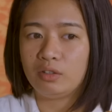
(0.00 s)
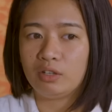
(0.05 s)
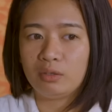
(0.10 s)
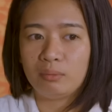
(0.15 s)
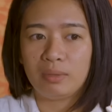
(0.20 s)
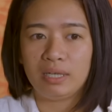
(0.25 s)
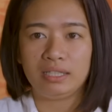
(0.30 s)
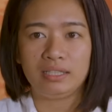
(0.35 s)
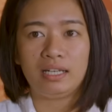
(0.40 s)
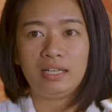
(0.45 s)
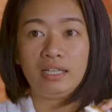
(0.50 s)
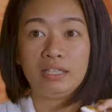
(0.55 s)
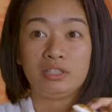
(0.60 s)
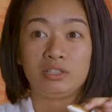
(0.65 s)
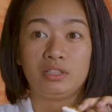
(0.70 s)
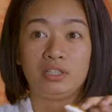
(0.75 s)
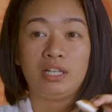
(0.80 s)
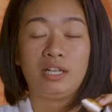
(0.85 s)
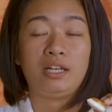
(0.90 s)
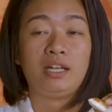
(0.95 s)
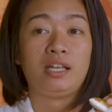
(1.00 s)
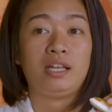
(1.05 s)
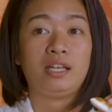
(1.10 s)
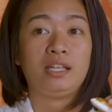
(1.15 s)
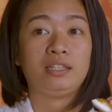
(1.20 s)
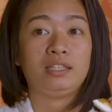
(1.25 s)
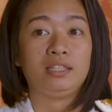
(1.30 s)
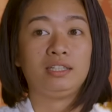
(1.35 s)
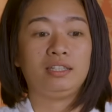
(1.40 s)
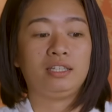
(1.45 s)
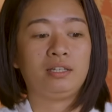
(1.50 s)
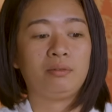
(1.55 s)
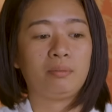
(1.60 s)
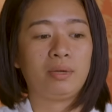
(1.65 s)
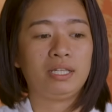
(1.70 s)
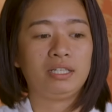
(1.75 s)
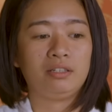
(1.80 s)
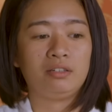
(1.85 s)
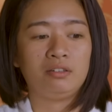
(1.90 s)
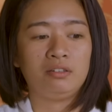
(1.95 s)
normal na lechon na
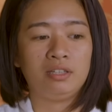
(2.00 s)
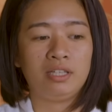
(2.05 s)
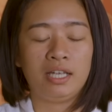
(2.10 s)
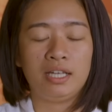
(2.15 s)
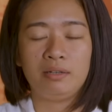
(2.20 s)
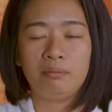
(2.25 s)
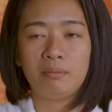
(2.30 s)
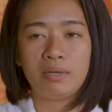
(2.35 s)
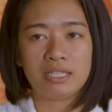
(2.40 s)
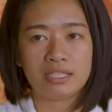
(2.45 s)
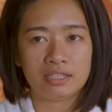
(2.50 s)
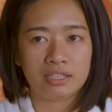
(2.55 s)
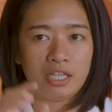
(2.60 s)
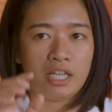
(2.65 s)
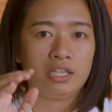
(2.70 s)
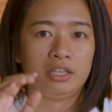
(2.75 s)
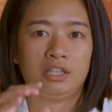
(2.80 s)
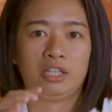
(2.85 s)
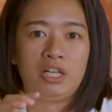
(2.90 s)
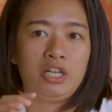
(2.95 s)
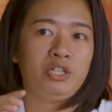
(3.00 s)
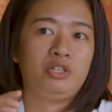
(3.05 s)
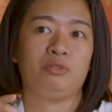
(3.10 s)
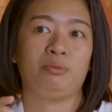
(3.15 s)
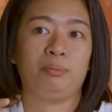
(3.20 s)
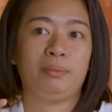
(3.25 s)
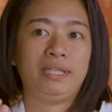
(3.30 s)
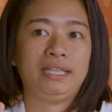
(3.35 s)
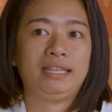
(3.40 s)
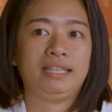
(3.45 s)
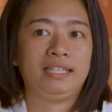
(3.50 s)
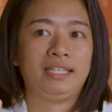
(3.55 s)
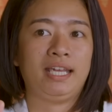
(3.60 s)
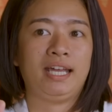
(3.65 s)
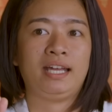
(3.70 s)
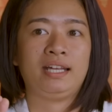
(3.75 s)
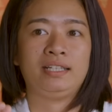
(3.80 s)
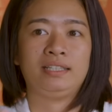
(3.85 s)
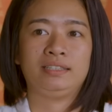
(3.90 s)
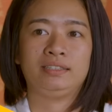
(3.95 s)
titikman ko. Then, mas tender yung meat niya.